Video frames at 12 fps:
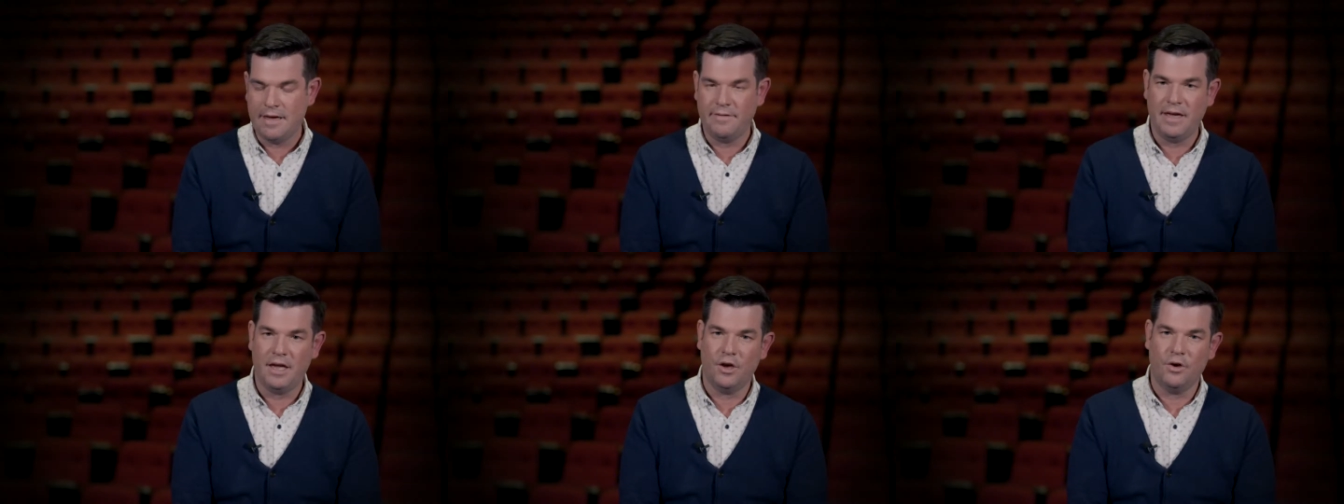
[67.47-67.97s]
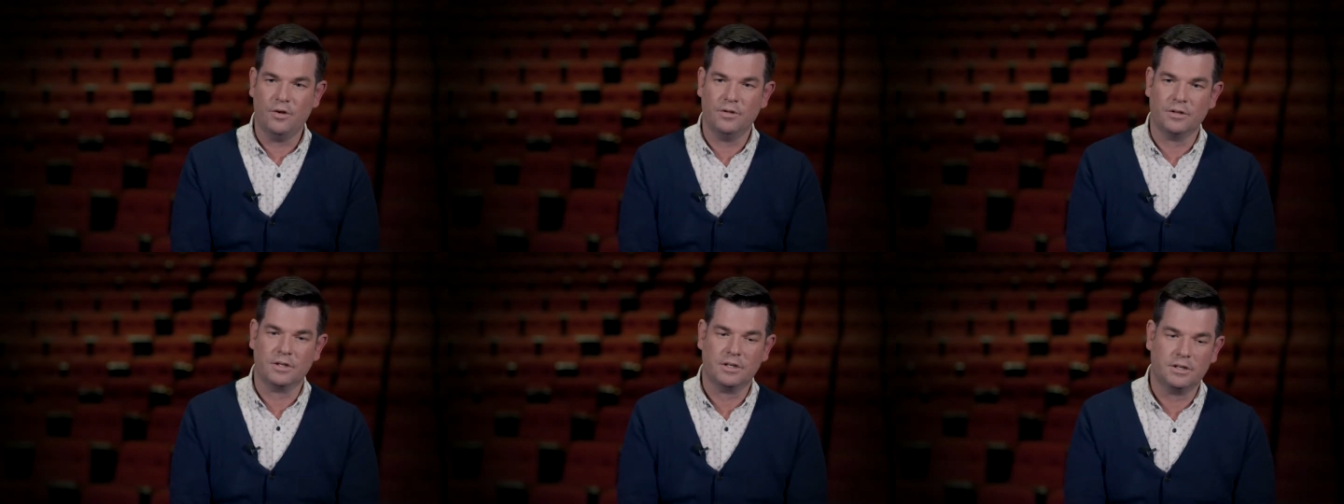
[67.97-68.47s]
Il y avait
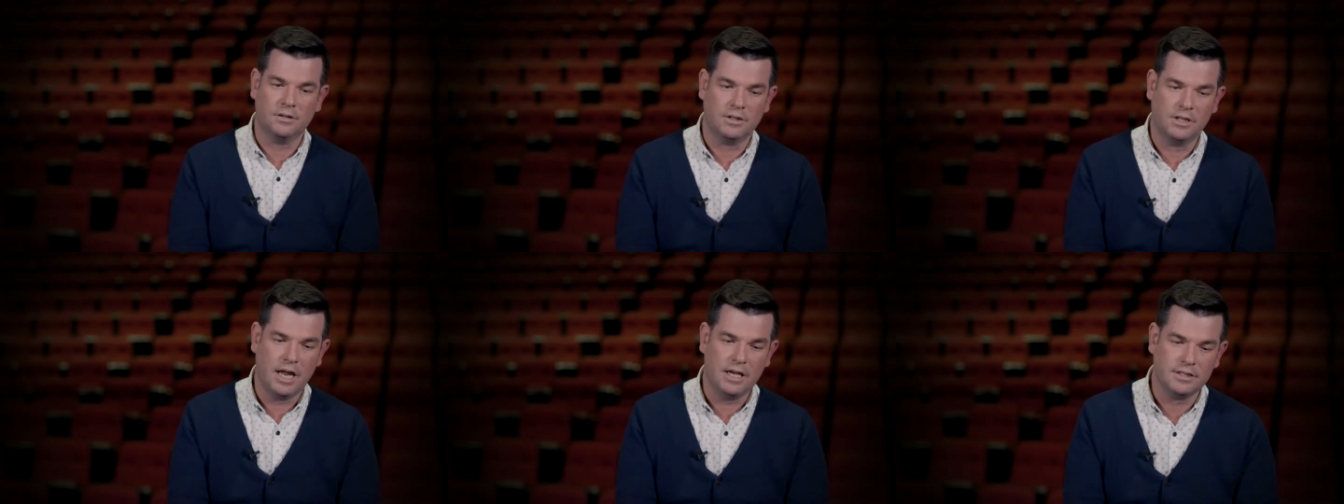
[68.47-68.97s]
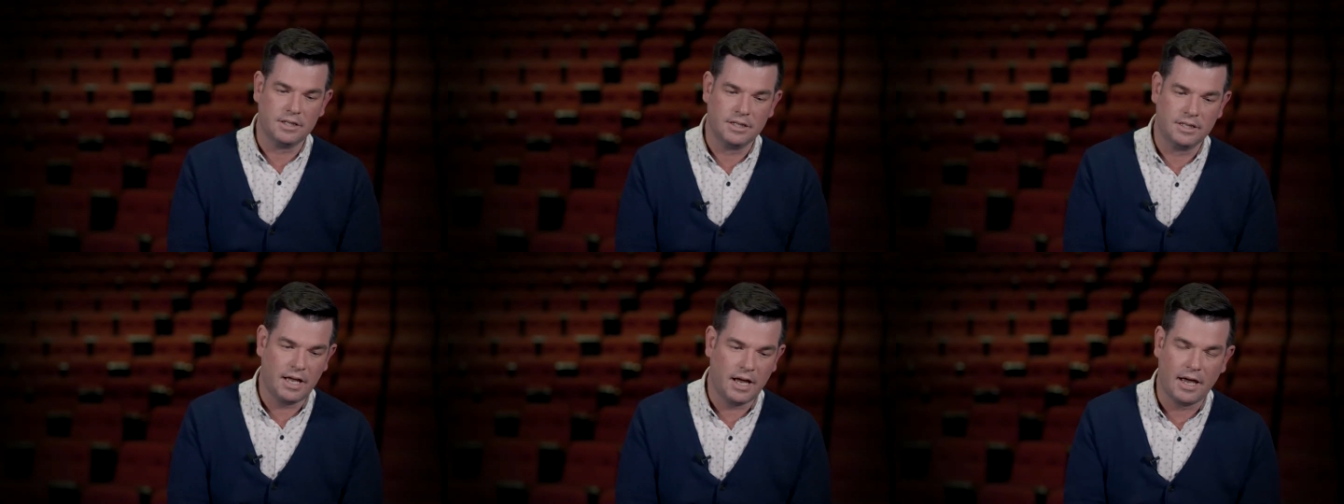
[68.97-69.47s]
une classe de
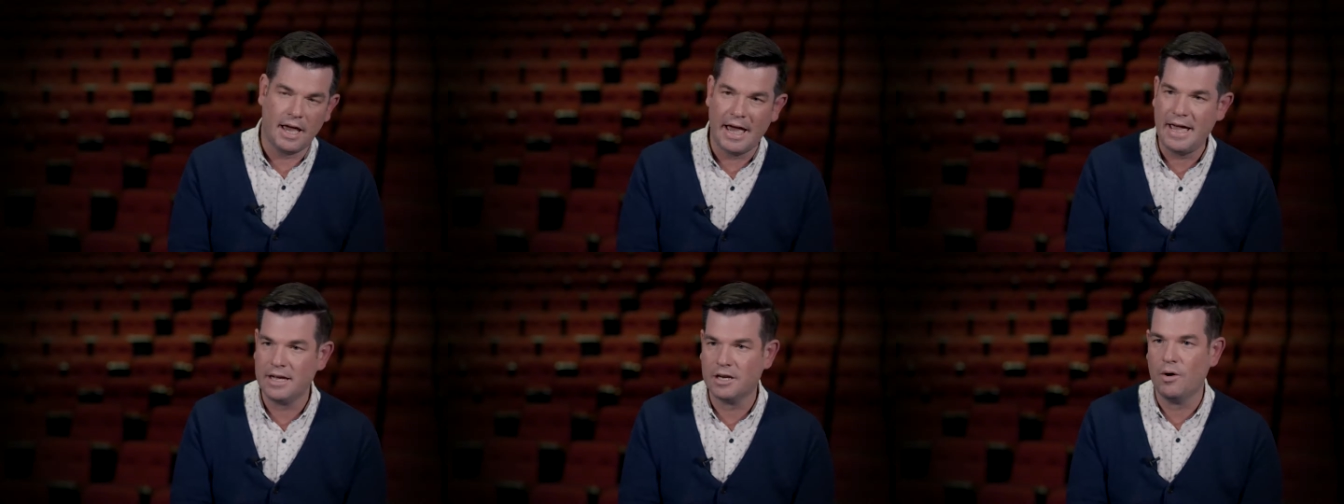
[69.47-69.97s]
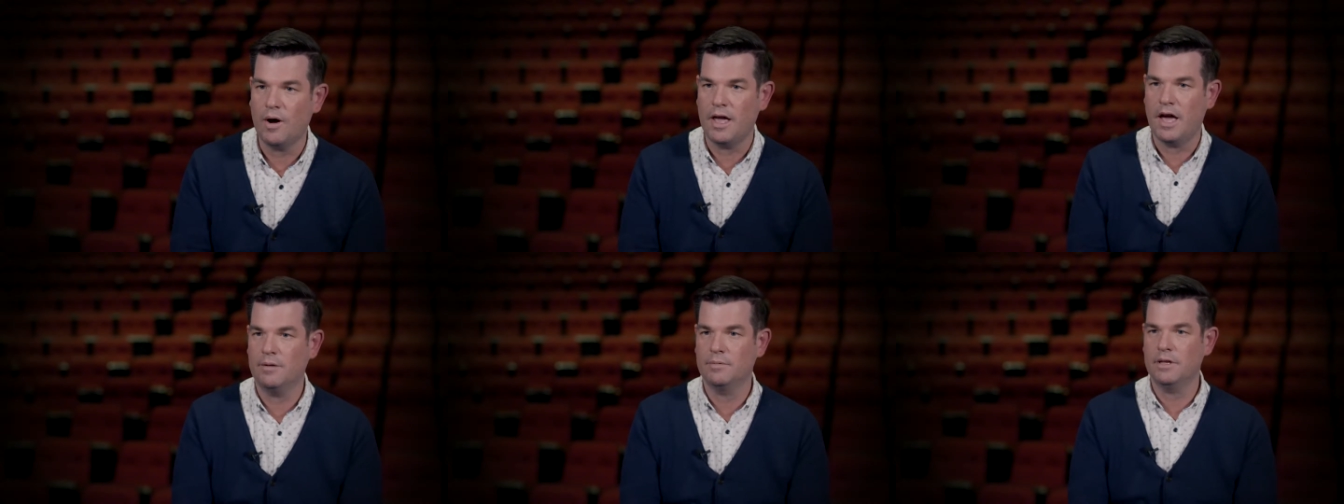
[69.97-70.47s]
guitare incroyable.